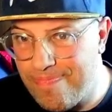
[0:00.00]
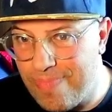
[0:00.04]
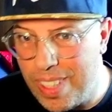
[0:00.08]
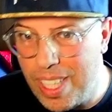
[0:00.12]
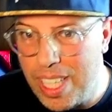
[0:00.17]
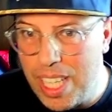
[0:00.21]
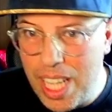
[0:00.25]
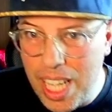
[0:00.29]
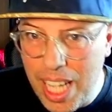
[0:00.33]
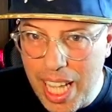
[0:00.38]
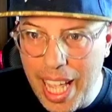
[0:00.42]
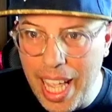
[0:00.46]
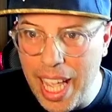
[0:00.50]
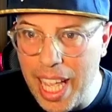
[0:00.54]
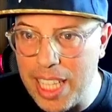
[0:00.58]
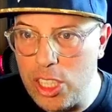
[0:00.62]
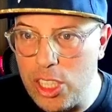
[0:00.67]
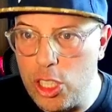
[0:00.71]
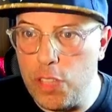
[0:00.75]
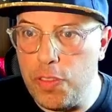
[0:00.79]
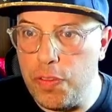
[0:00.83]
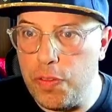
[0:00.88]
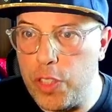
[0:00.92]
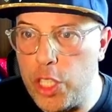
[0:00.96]
è
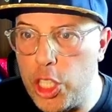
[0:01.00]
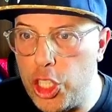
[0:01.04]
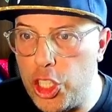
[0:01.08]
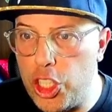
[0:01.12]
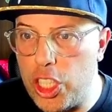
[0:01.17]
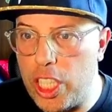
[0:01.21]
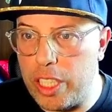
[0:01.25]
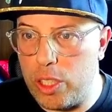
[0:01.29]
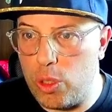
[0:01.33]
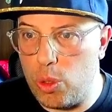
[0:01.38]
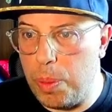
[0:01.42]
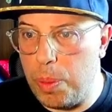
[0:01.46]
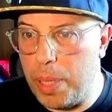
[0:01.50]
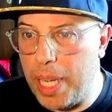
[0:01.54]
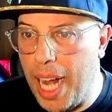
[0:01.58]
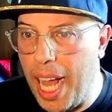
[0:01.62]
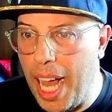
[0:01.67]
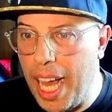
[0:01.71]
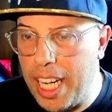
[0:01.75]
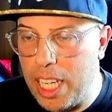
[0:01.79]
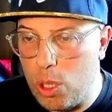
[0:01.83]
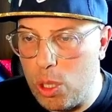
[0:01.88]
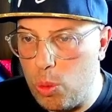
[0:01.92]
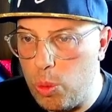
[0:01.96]
difficile
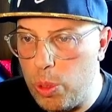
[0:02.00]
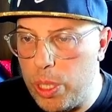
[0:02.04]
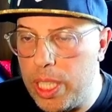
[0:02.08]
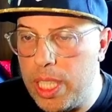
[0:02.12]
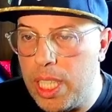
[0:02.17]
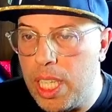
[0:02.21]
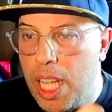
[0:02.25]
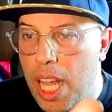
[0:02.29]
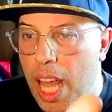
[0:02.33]
superare qui